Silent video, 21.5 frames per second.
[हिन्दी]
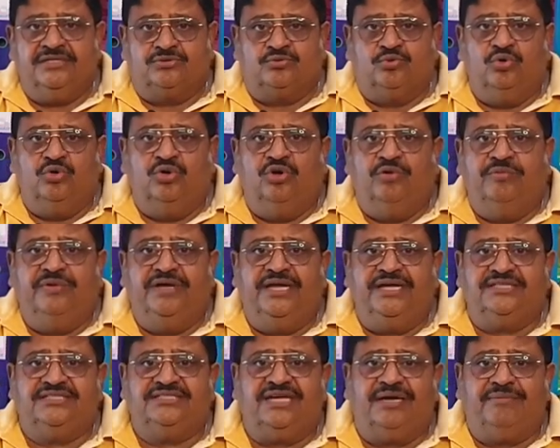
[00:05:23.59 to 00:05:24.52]
स्कूलों
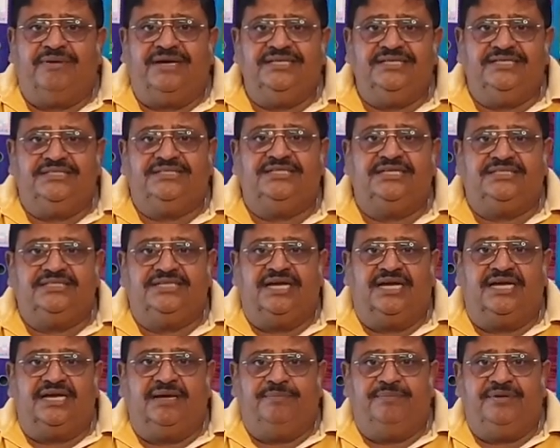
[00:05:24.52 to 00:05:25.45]
में एक सामाजिक
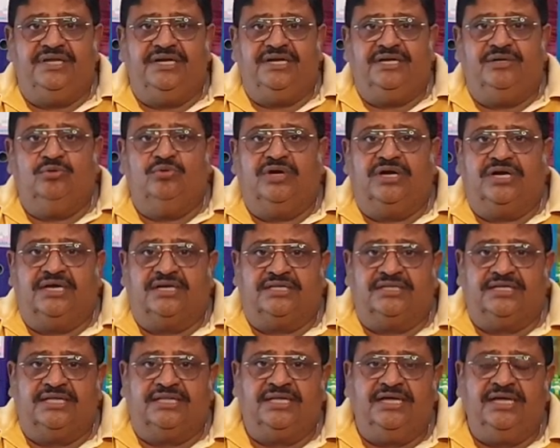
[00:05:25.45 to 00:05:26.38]
शिक्षा का पीरियड हुआ
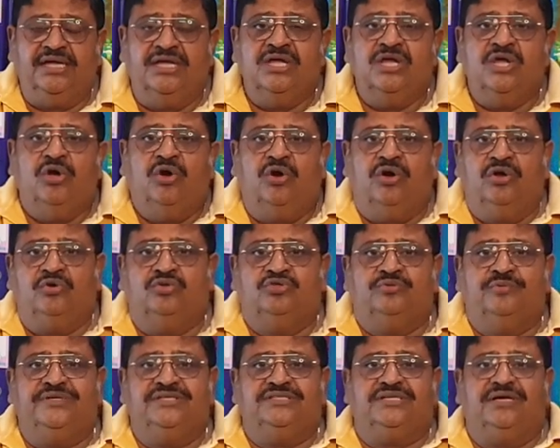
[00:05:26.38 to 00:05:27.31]
करता था और
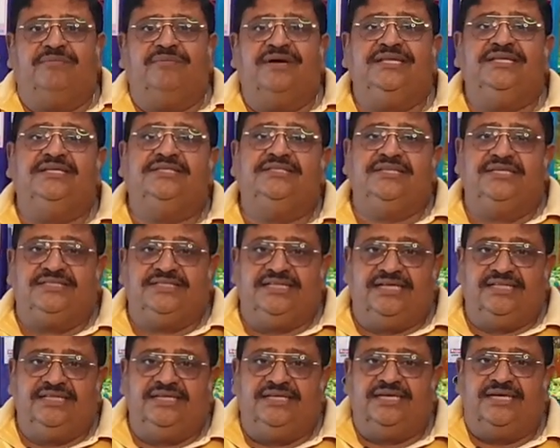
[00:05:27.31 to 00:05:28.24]
उसमें सामाजिक
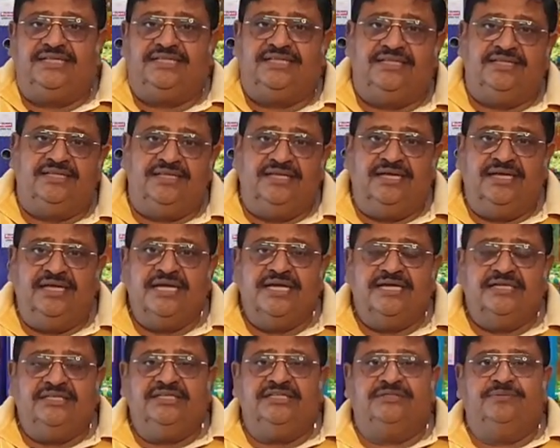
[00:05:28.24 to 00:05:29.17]
शिक्षा दी जाती थी
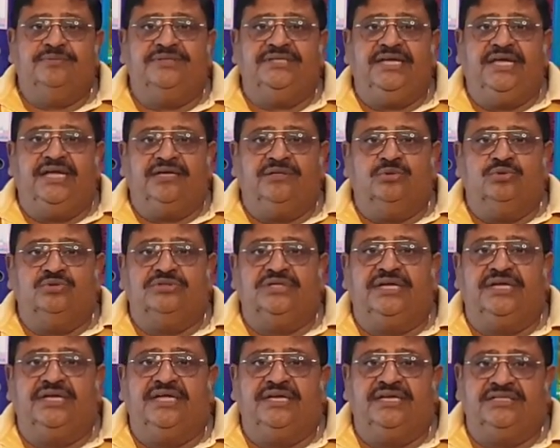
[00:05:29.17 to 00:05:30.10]
जिसमें एक
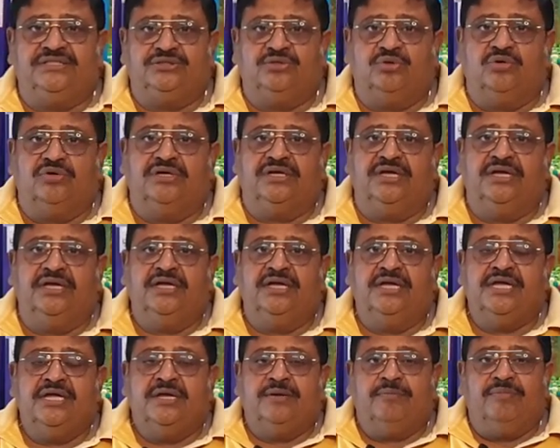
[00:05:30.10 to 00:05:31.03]
दूसरे के रिश्तों के
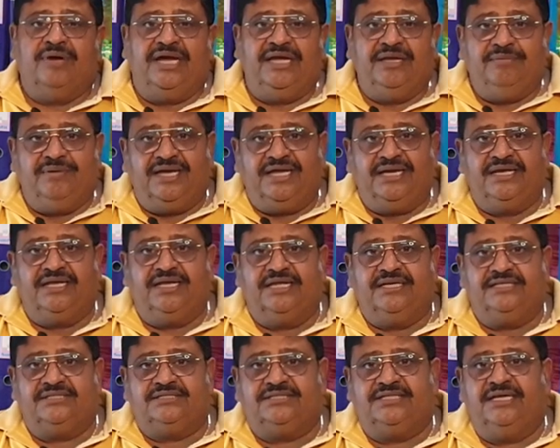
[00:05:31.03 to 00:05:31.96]
भाई बहन
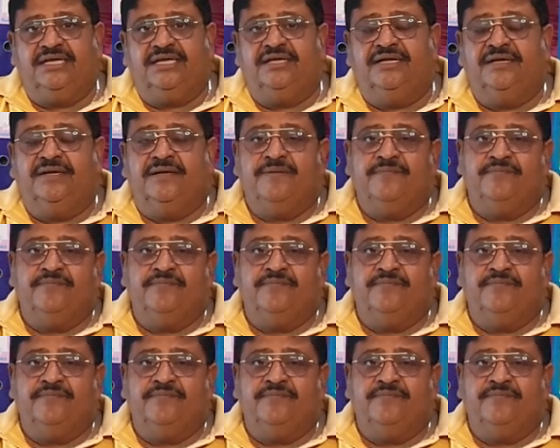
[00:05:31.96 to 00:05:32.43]
के रिश्ते